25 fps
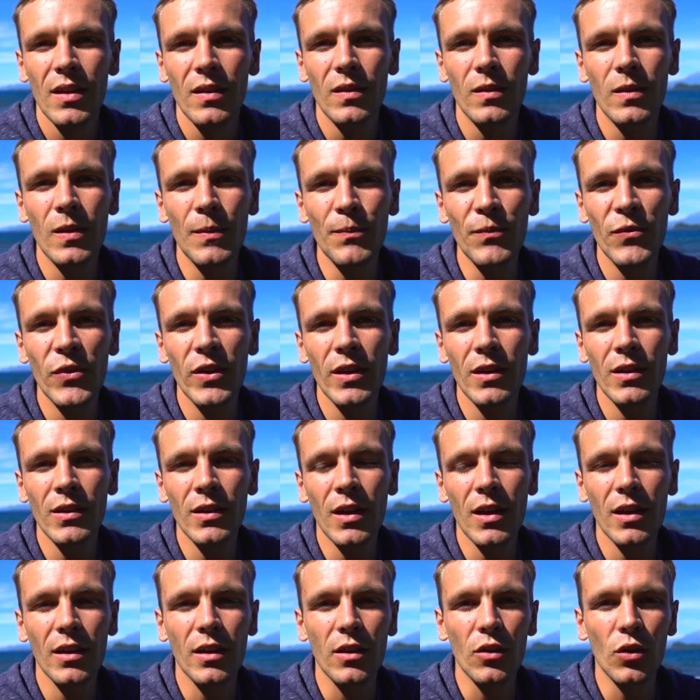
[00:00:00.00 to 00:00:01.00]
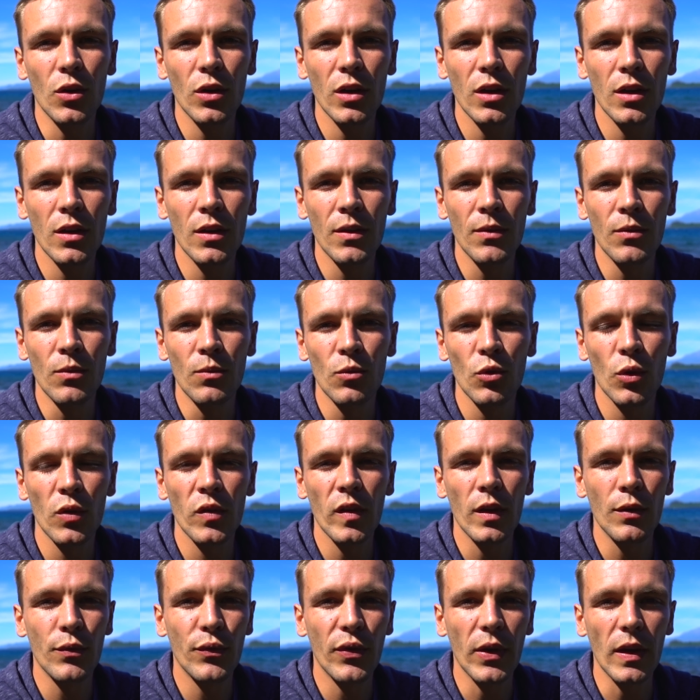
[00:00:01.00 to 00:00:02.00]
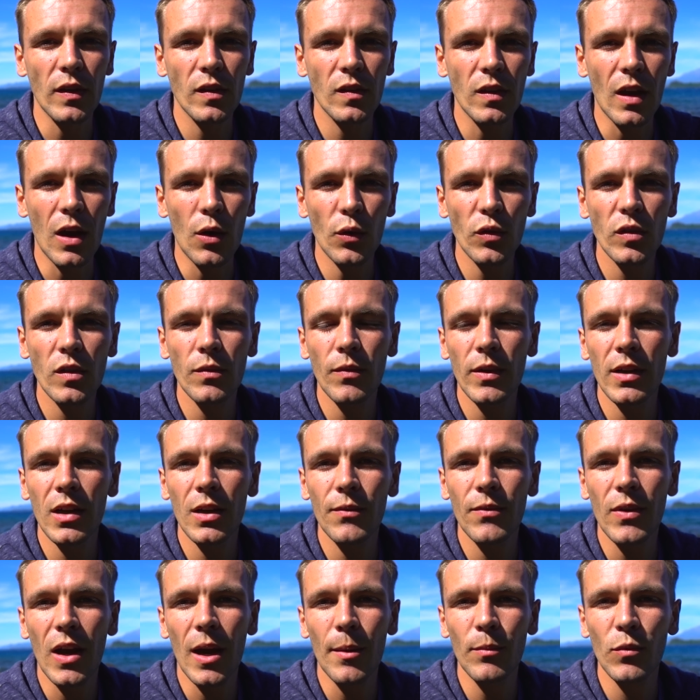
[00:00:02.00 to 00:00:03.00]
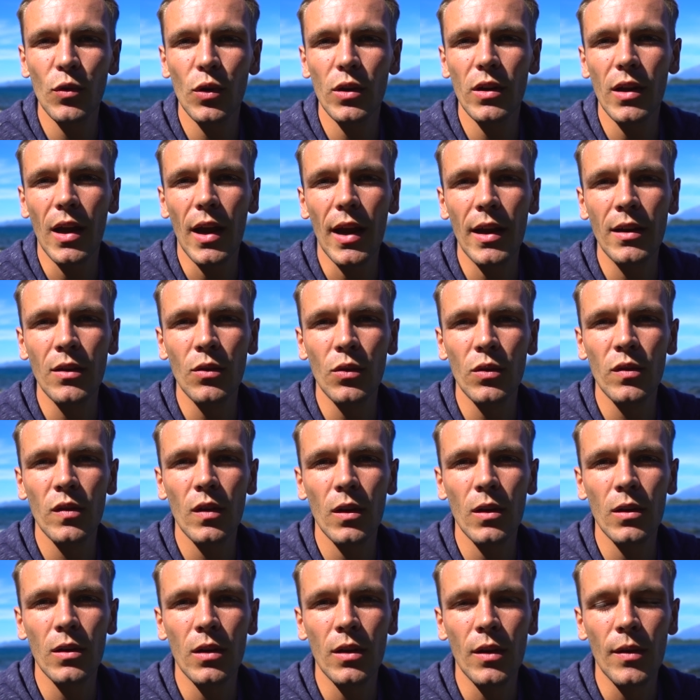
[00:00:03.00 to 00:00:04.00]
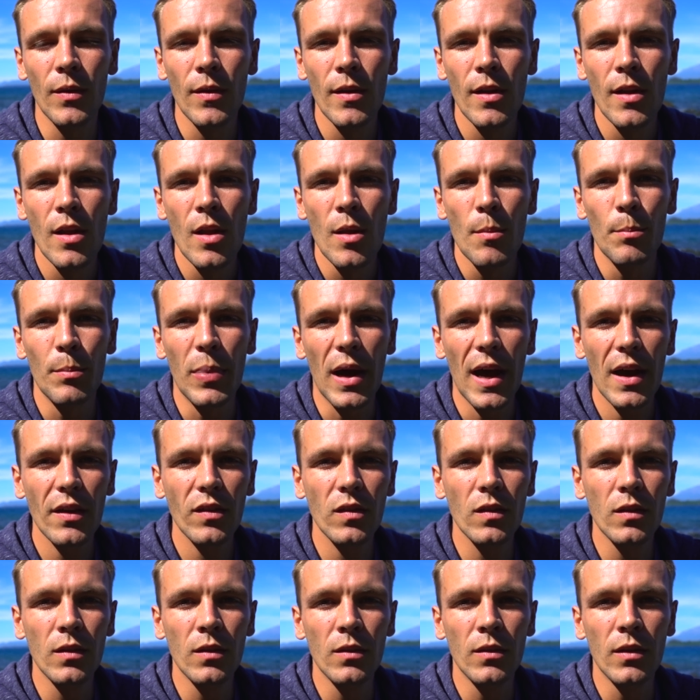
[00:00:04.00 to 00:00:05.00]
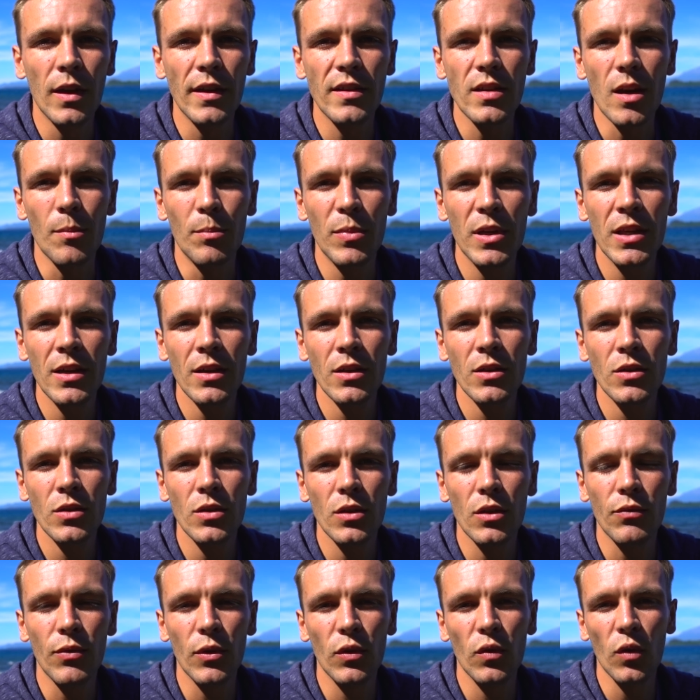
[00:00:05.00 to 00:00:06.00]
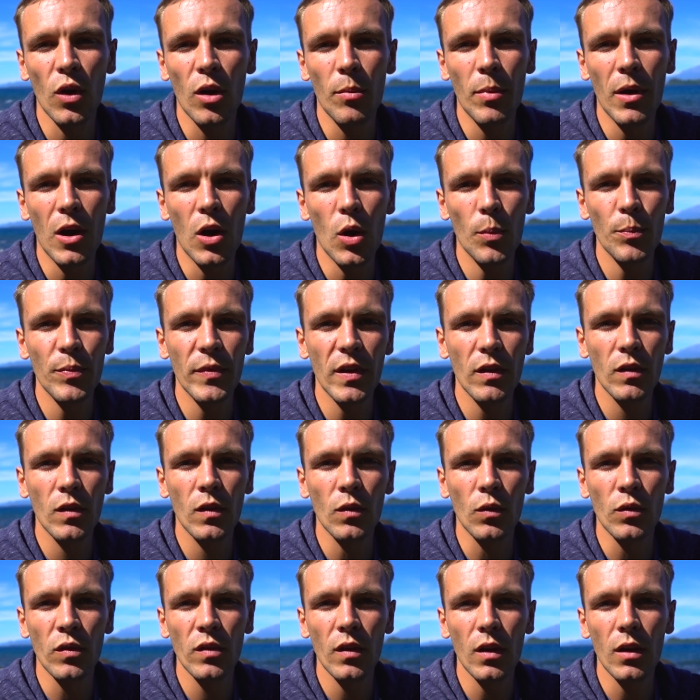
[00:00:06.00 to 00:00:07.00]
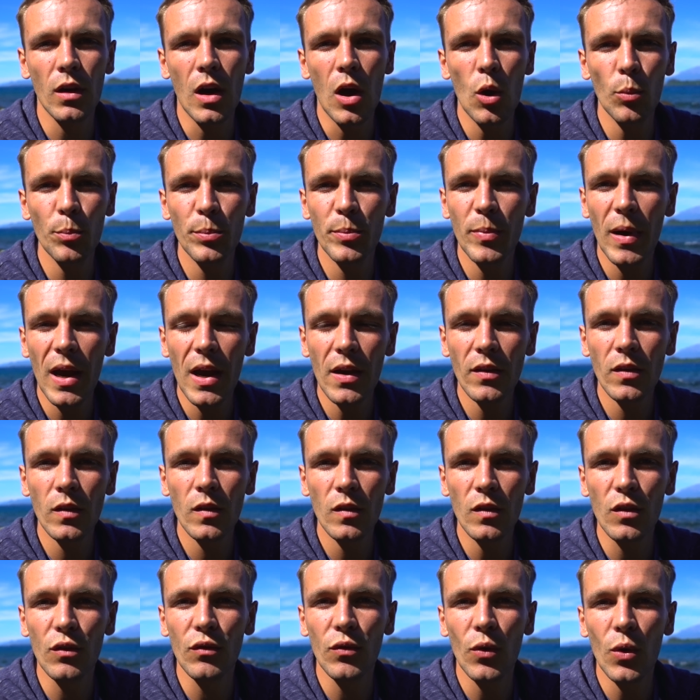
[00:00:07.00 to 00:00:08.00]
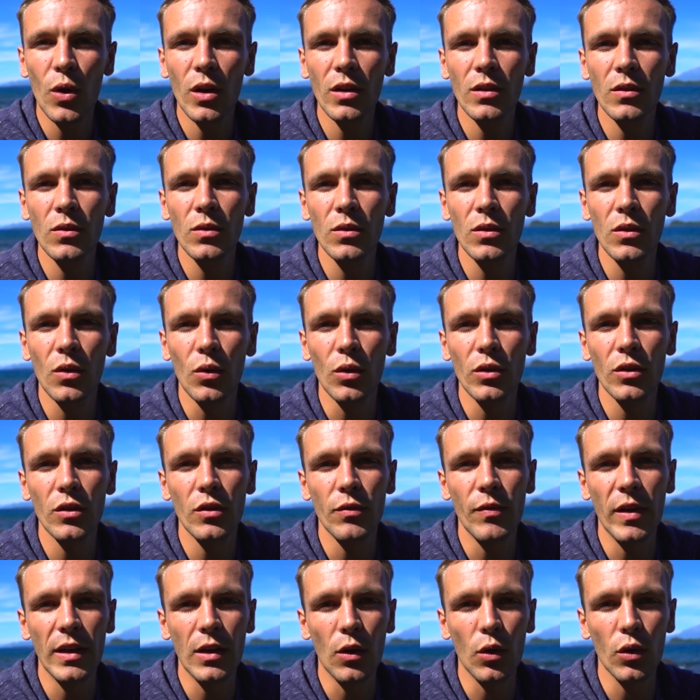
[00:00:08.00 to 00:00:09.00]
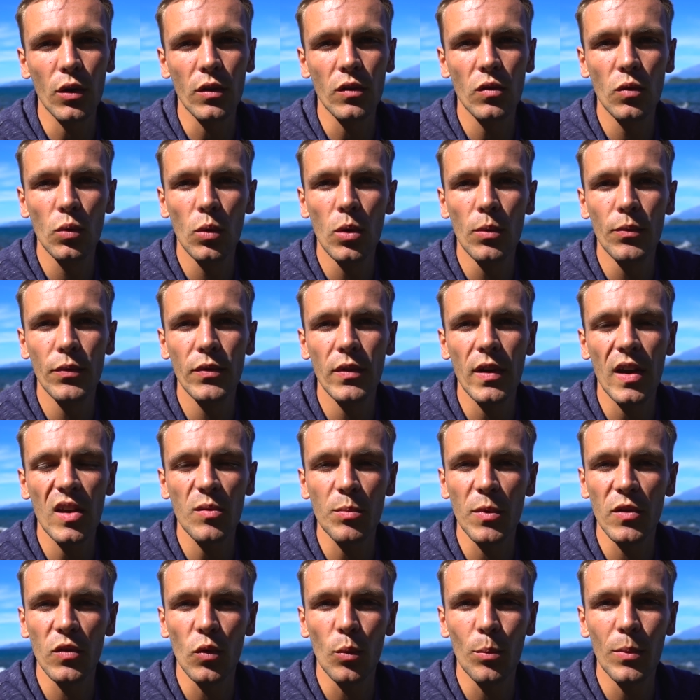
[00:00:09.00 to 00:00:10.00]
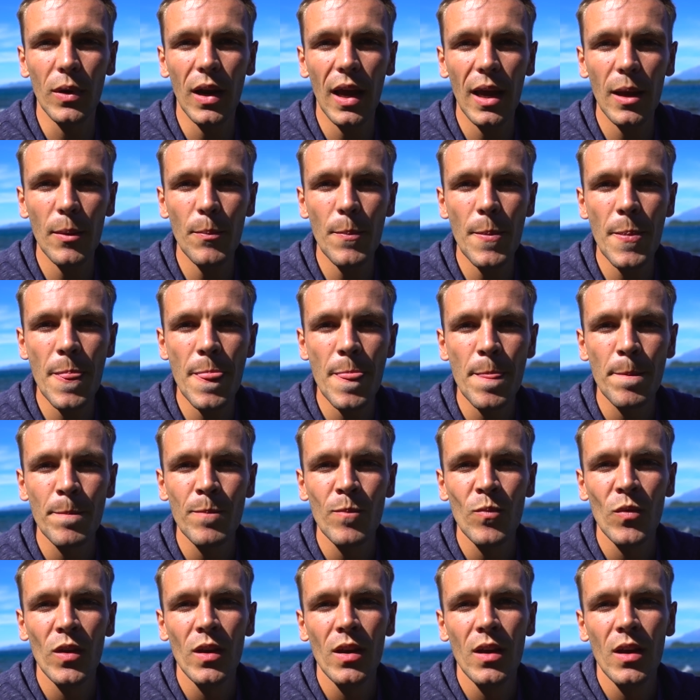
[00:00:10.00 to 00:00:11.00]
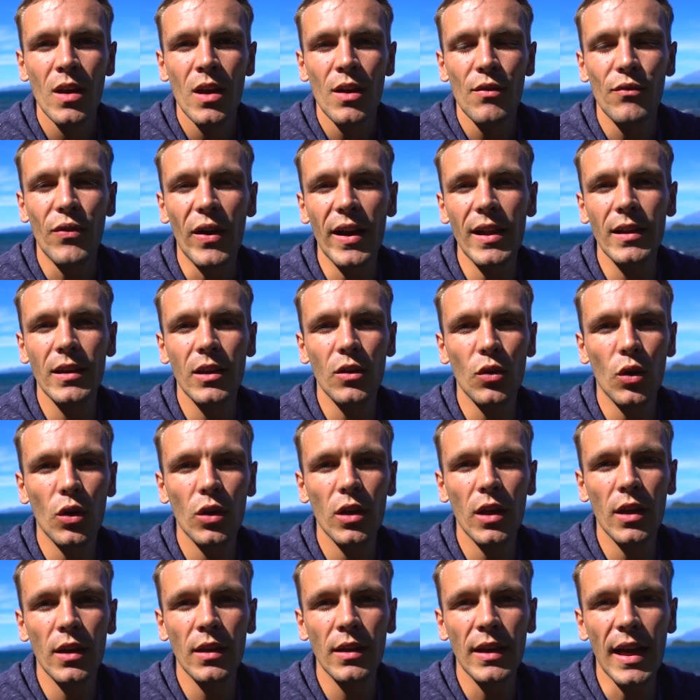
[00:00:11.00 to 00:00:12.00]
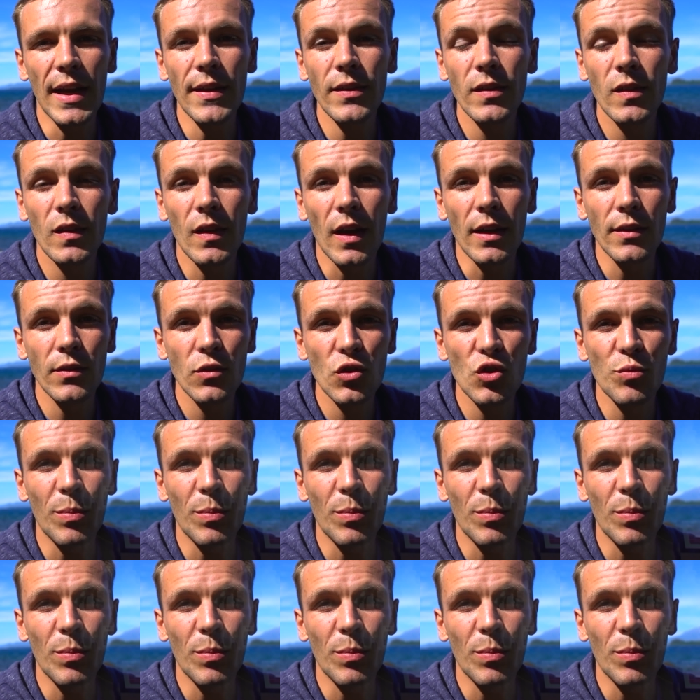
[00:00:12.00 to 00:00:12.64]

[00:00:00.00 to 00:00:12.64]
sind wir nach Georgien so gesehen fest ausgewandert. Wir haben dort eine unserer Basen etabliert. Ich würde sogar behaupten, das ist unsere Hauptbasis geworden und wird auch in Zukunft erstmal so bleiben, weil Georgien ein ganz, ganz